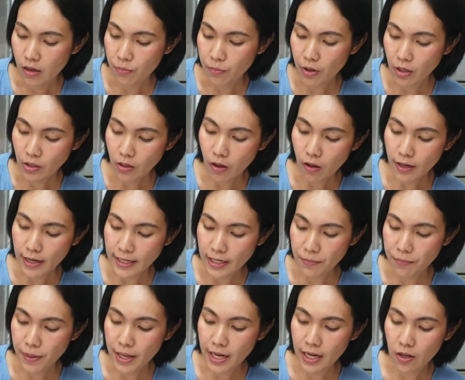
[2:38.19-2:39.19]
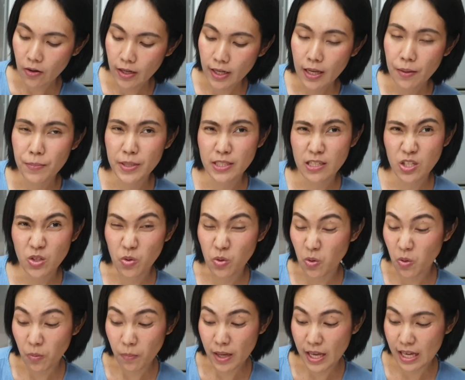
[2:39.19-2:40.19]
หม้อทอดไร้น้ำมันแล้วเนี่ยค่ะมันจะหยด
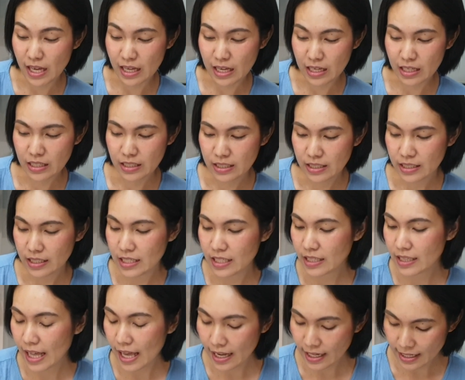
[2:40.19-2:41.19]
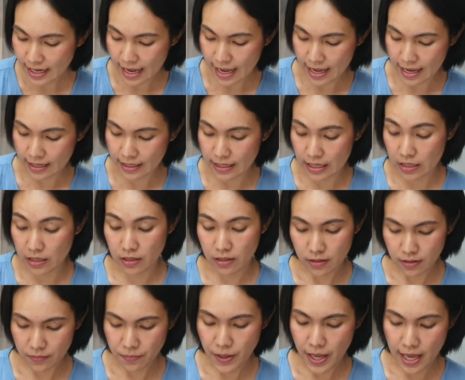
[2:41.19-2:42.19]
ออกมาที่ใต้ถาดเนี่ยเยอะ
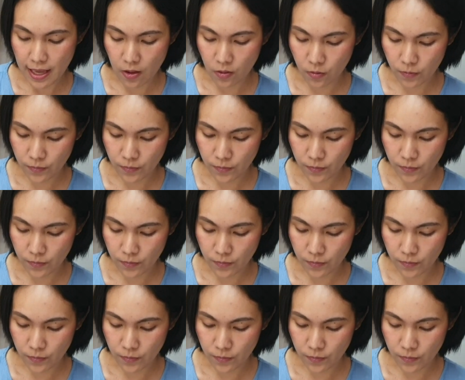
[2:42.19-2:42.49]
หรือเปล่า